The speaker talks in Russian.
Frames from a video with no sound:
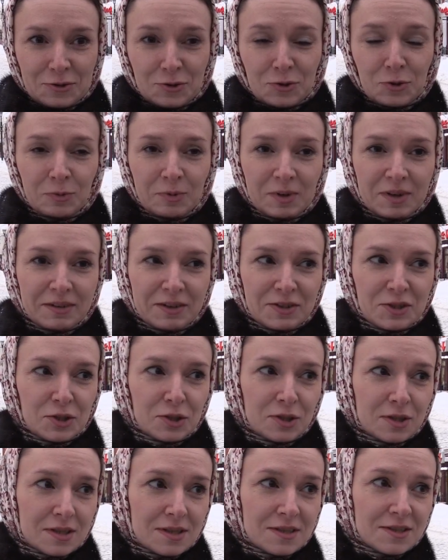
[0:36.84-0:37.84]
Ну, чтобы хватило на
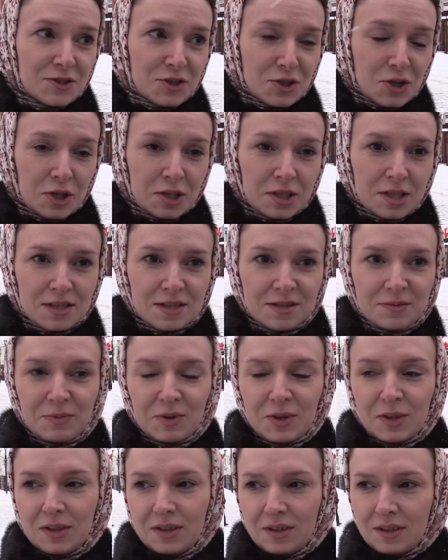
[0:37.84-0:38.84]
содержание
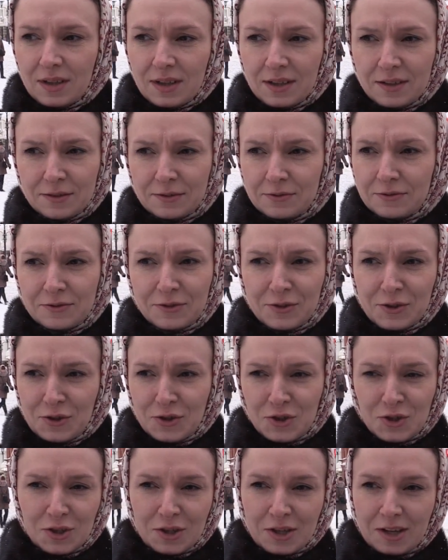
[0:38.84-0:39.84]
семьи, а в
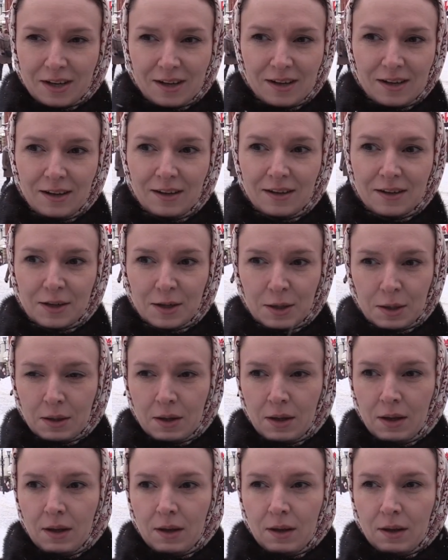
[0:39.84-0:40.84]
нынешних реалиях
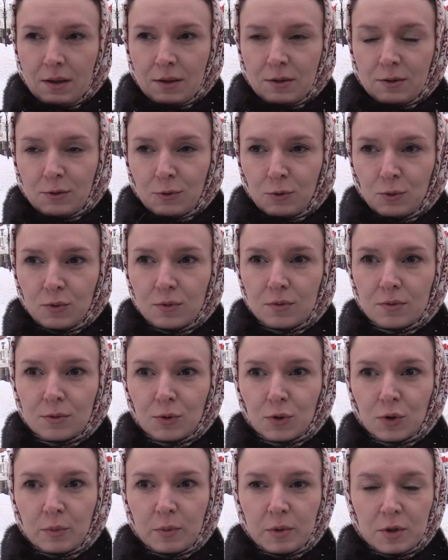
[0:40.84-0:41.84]
ну, ну
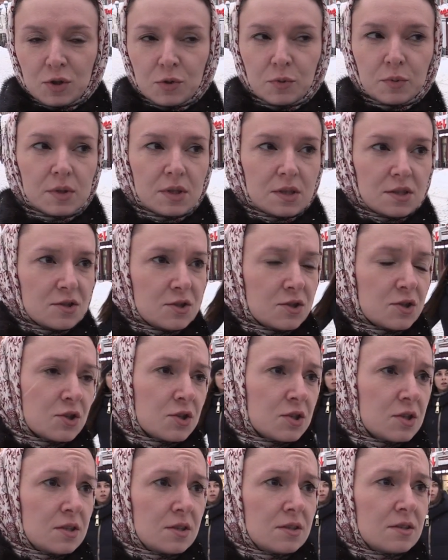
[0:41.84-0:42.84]
не меньше
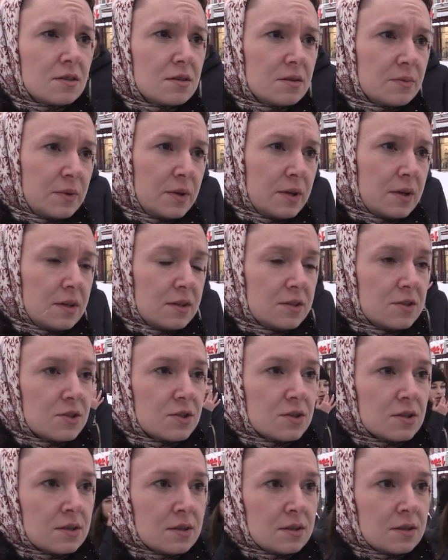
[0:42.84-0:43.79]
50-60, мне кажется.